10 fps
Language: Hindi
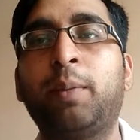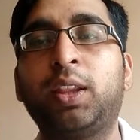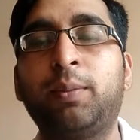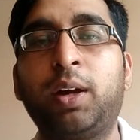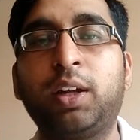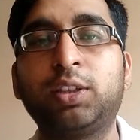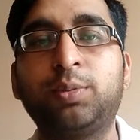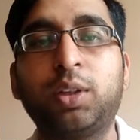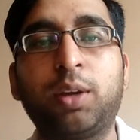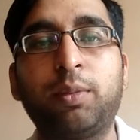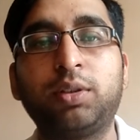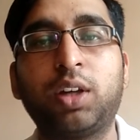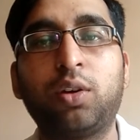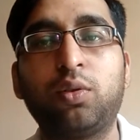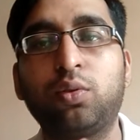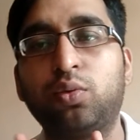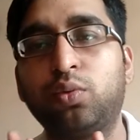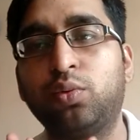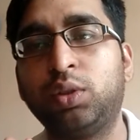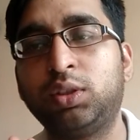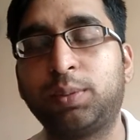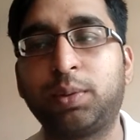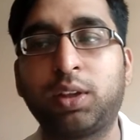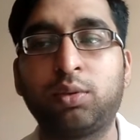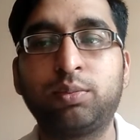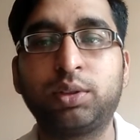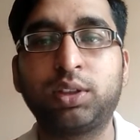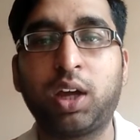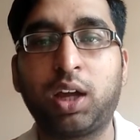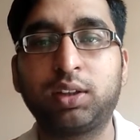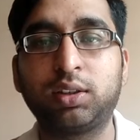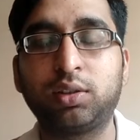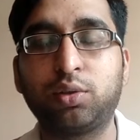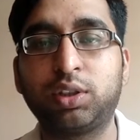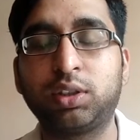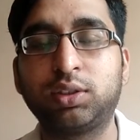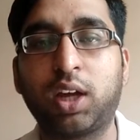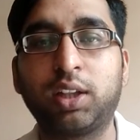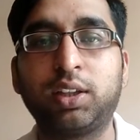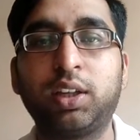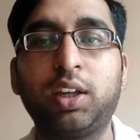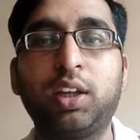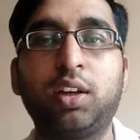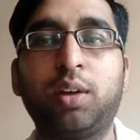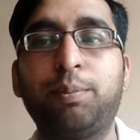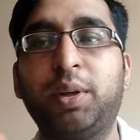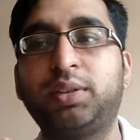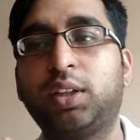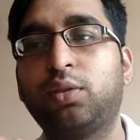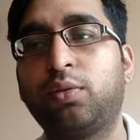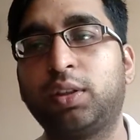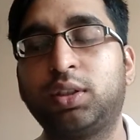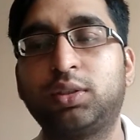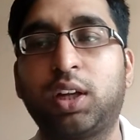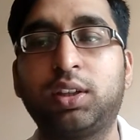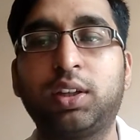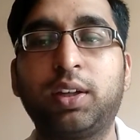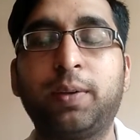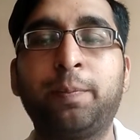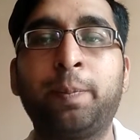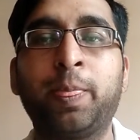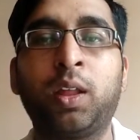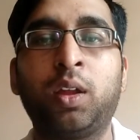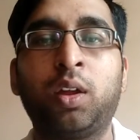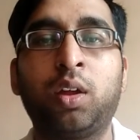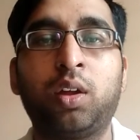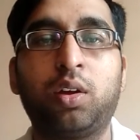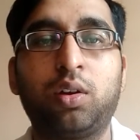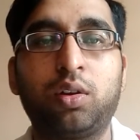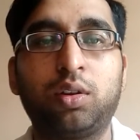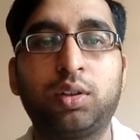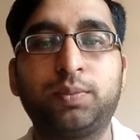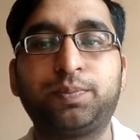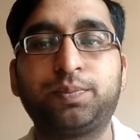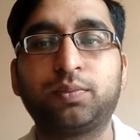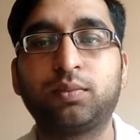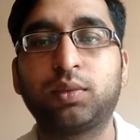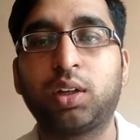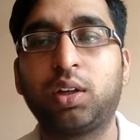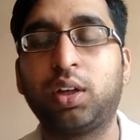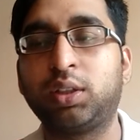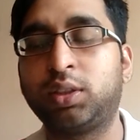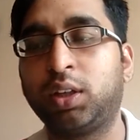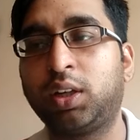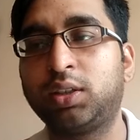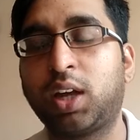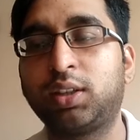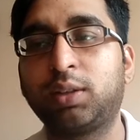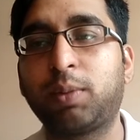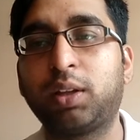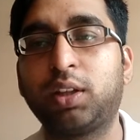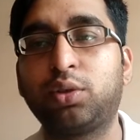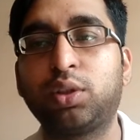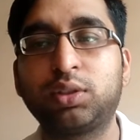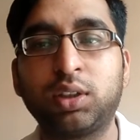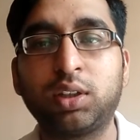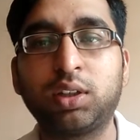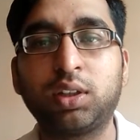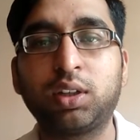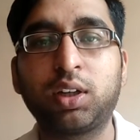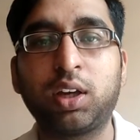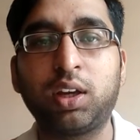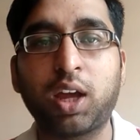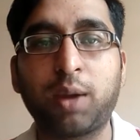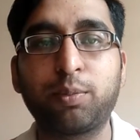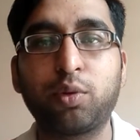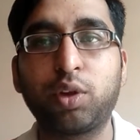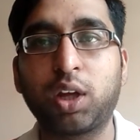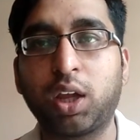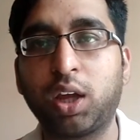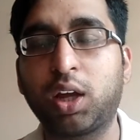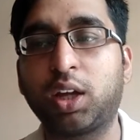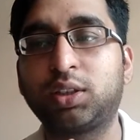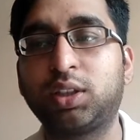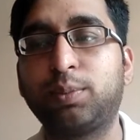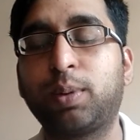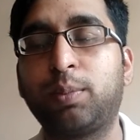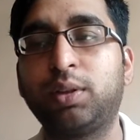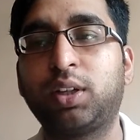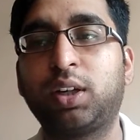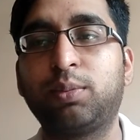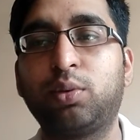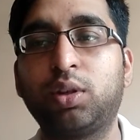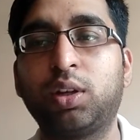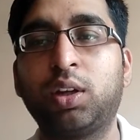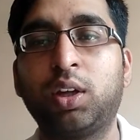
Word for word: मैथमेटिक्स में हमेशा उन्हीं सब किताबों में से आप क्वेश्चंस आते हैं बेसिक क्वेश्चंस आते हैं और रीजनिंग की जहाँ तक बात है तो रीजनिंग के लिए आपको कोई एक अच्छी पब्लिशर की बुक